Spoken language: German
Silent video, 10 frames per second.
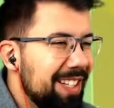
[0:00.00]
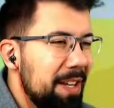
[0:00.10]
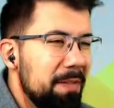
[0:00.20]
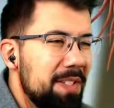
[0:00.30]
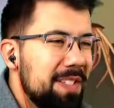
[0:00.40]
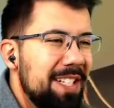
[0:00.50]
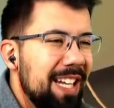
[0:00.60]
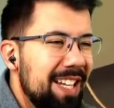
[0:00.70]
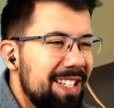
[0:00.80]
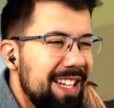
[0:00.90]
der muss die
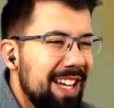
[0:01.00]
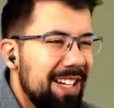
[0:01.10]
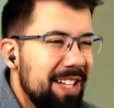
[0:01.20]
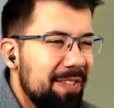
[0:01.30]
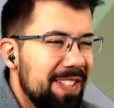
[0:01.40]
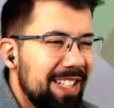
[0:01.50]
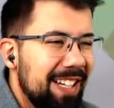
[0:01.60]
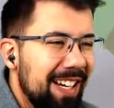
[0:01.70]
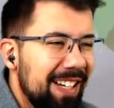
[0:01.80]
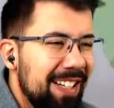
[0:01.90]
scheiß Narrenkappe
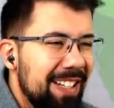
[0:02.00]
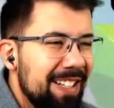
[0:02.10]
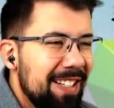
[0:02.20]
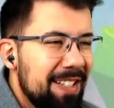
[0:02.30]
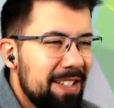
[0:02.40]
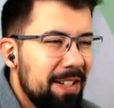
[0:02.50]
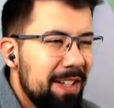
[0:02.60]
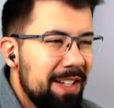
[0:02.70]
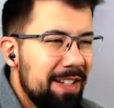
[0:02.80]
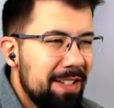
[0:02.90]
tragen.
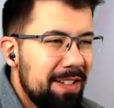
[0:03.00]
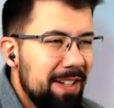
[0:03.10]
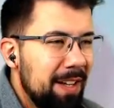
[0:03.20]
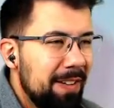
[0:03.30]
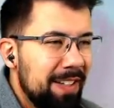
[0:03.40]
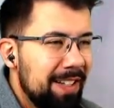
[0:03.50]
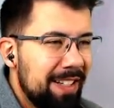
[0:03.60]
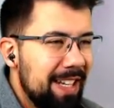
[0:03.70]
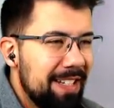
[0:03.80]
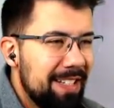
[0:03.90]
Sorry, aber
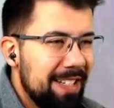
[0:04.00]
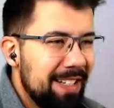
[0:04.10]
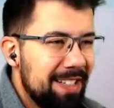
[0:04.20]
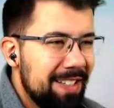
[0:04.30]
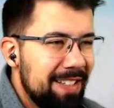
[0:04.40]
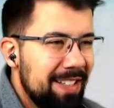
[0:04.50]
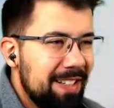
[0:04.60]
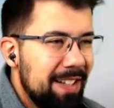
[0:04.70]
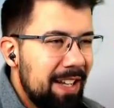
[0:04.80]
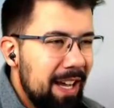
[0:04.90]
geht nicht anders.
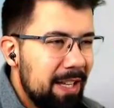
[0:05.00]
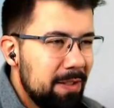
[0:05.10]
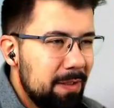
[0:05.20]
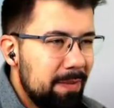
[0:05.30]
Also,